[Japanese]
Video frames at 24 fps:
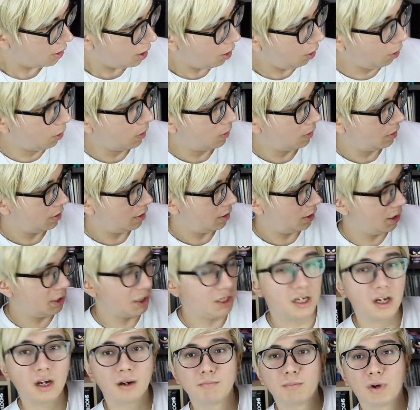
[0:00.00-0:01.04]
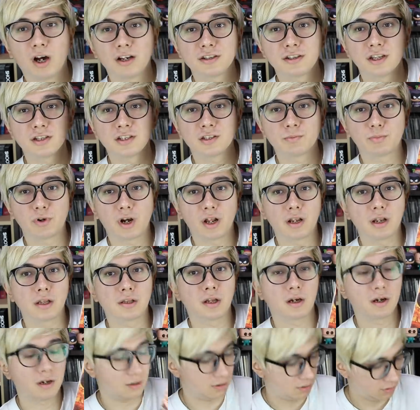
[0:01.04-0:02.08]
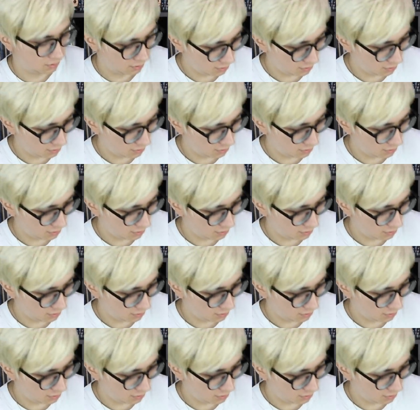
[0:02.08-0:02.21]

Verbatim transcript: あエイリアン ブイエス プレデター、